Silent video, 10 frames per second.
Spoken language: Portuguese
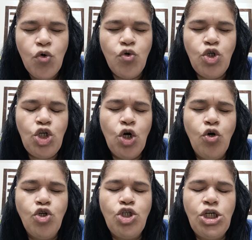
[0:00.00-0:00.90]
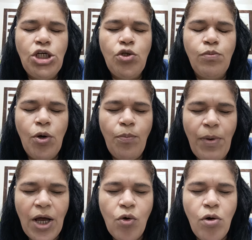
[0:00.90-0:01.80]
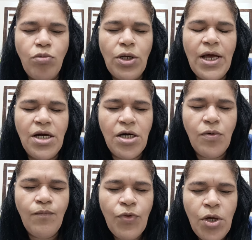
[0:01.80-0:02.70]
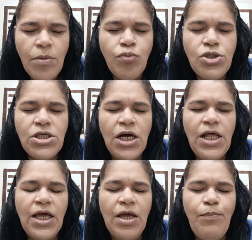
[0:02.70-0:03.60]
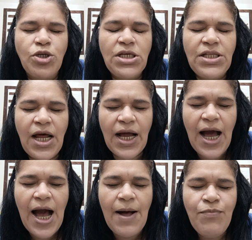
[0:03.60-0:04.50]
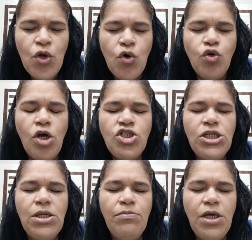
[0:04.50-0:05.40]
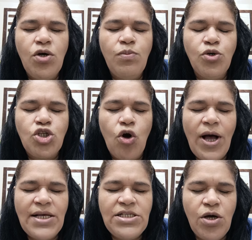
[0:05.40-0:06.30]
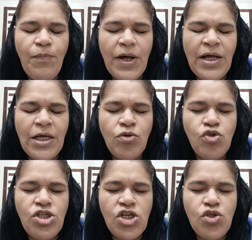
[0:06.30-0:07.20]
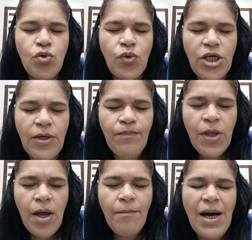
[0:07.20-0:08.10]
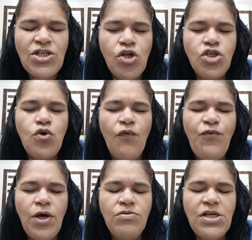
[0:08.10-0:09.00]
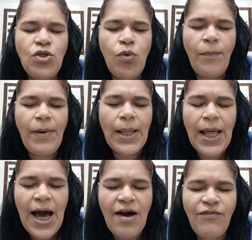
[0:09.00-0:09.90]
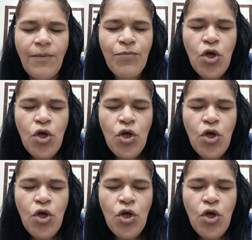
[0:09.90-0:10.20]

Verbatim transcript: rugindo, meu Pai, como um leão, buscando a quem possa tragar. O nosso inimigo busca ocasião para nos destruir, mas nós confiamos na tua palavra,